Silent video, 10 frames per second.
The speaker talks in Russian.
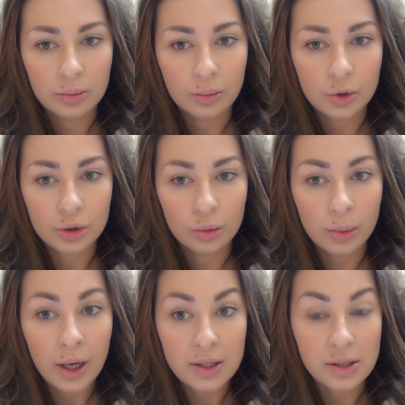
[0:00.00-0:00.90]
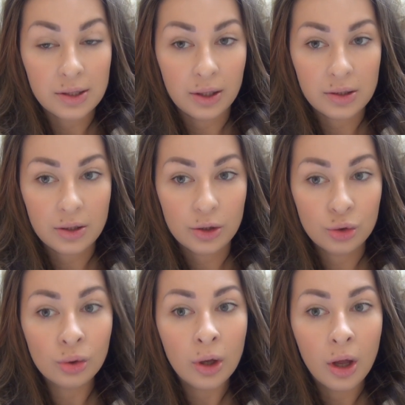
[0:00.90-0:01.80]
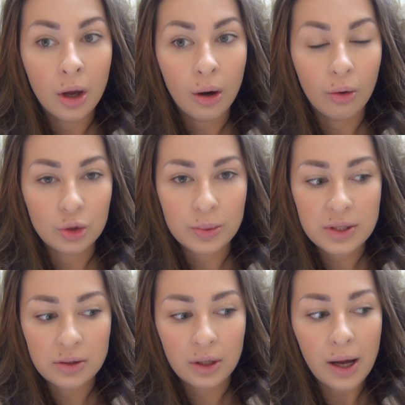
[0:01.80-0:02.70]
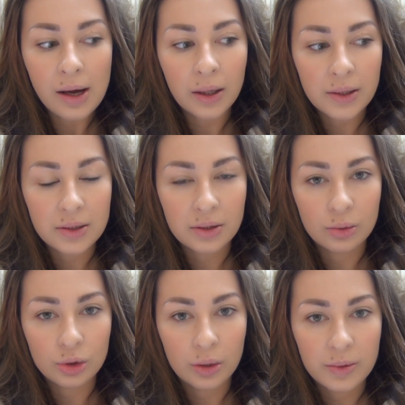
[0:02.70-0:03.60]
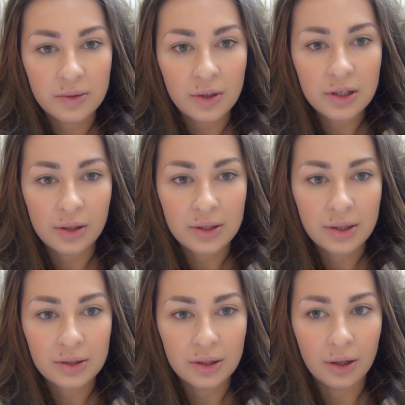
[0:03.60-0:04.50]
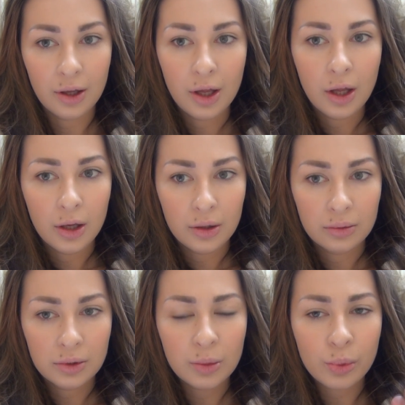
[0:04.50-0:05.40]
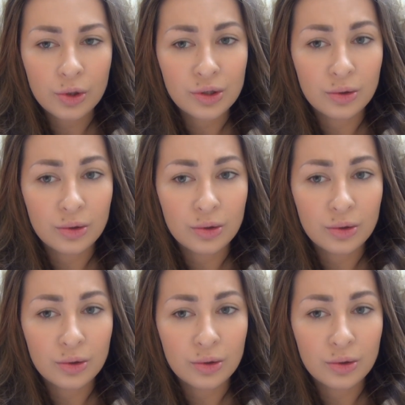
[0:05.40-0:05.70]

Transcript: можно убрать, если я захочу. Он спросил, как, если ты уже обесветила? Я сказала, ты просто,